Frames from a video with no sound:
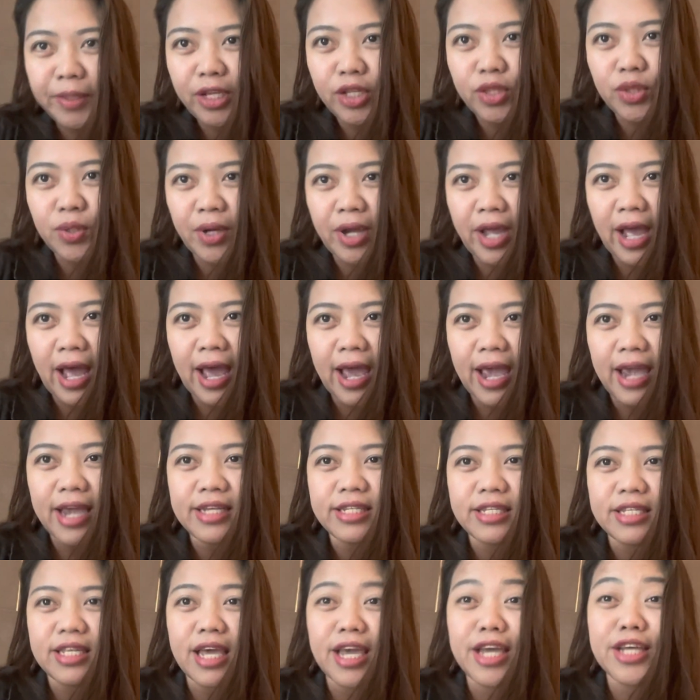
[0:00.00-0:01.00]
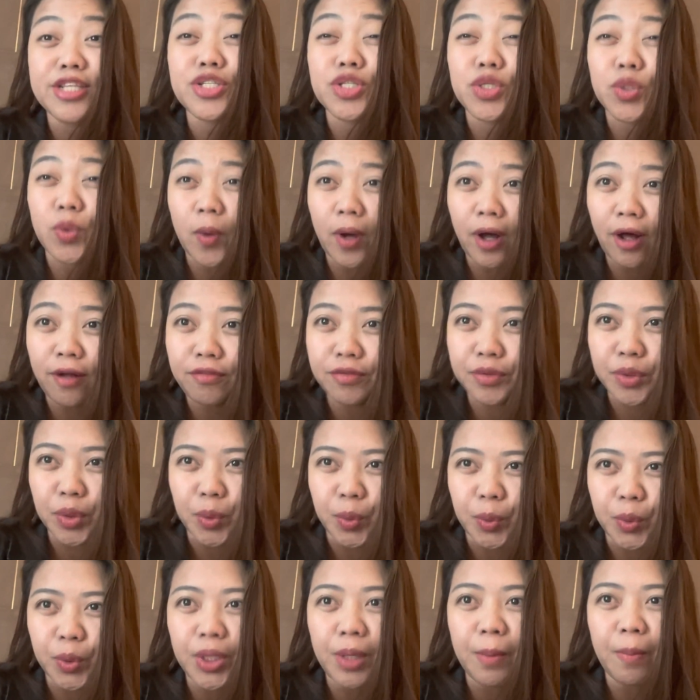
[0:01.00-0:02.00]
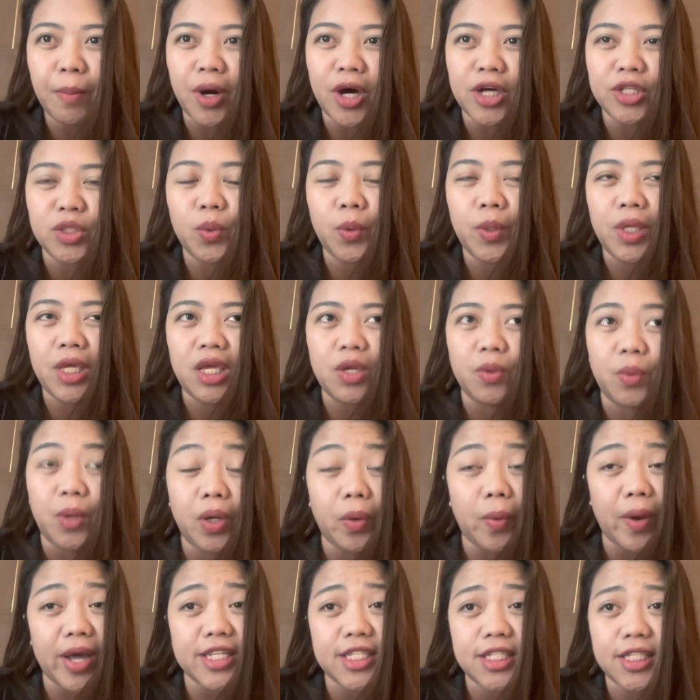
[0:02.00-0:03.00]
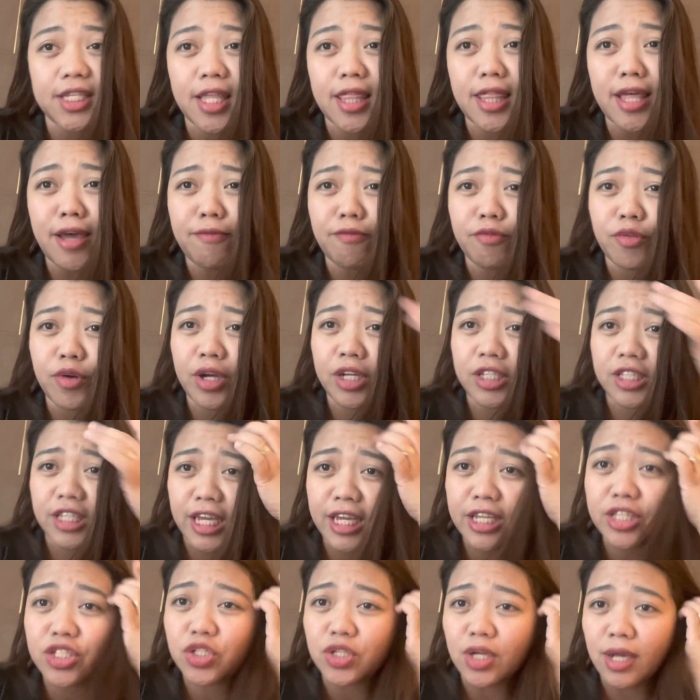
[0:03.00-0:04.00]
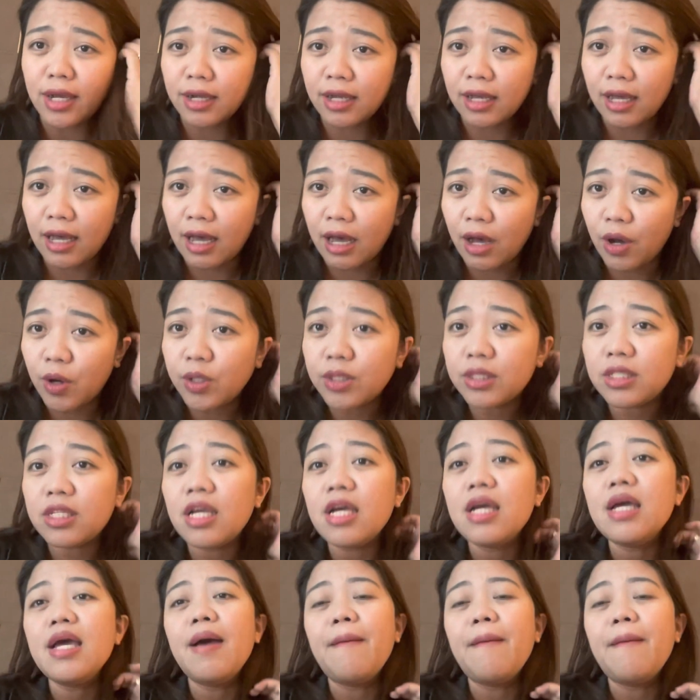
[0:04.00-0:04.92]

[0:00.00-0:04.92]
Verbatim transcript: dito guys is 12 noon but we requested them for a late checkout